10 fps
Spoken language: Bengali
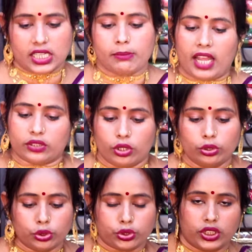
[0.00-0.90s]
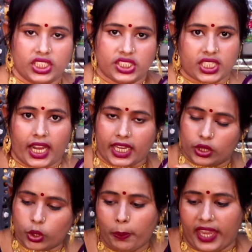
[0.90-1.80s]
চলে আসছে মাত্র দুশো
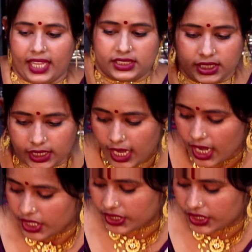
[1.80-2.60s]
টাকায় কিন্তু পেয়ে যাচ্ছেন